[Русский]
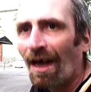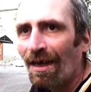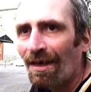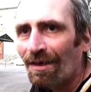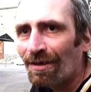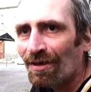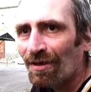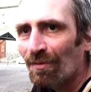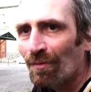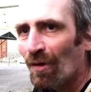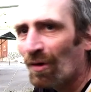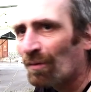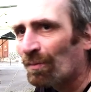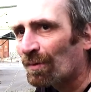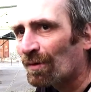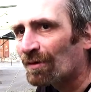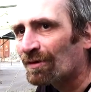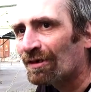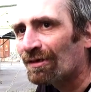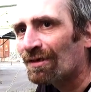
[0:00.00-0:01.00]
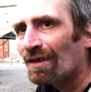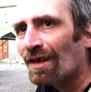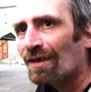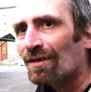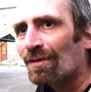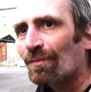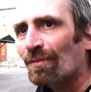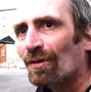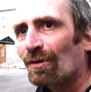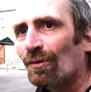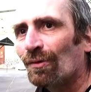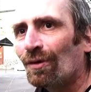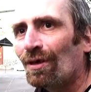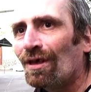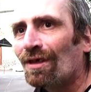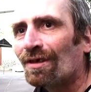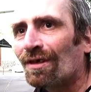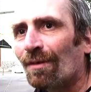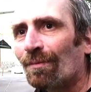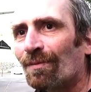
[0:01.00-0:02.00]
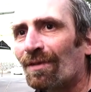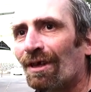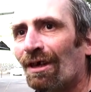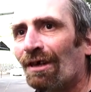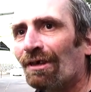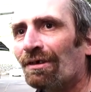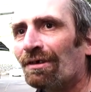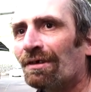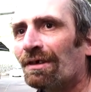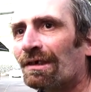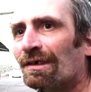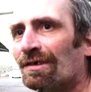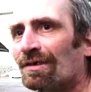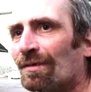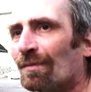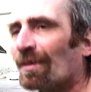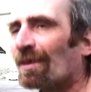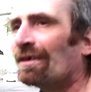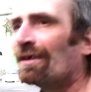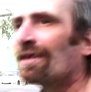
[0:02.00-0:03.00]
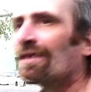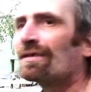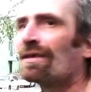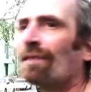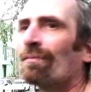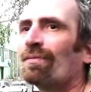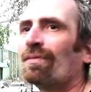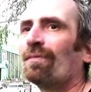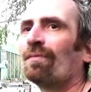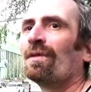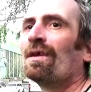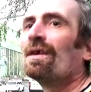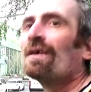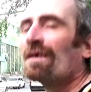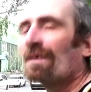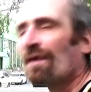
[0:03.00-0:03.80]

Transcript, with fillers: а это ему мог просто так там накурить, там, да, это самое. И сам там...